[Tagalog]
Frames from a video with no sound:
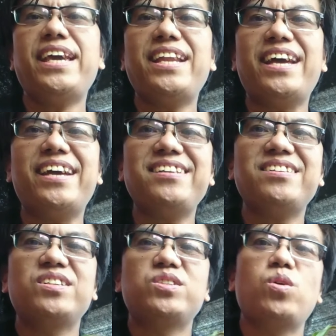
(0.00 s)
Ayan na.
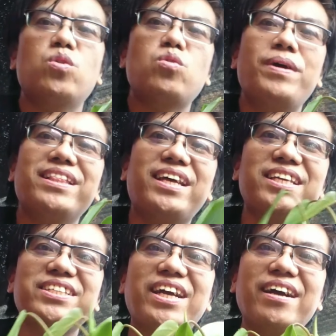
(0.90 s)
So, gumanda
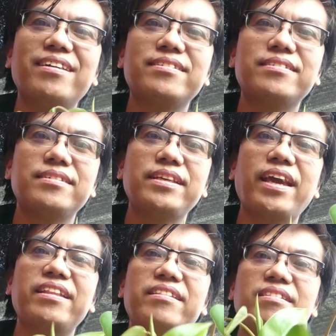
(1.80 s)
na siya.
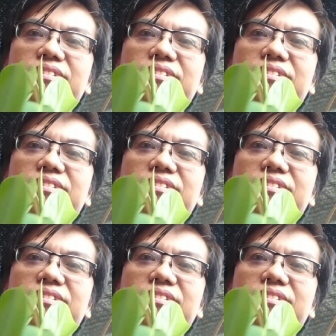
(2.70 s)
Yan.